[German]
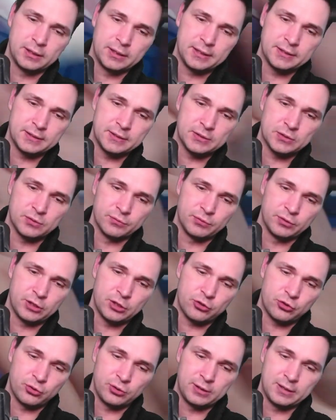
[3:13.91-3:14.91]
Es ist so
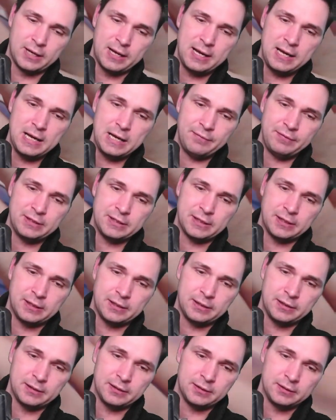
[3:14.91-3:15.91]
wunderschön.
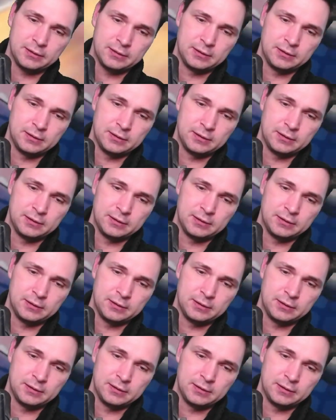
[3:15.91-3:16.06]
Lavita.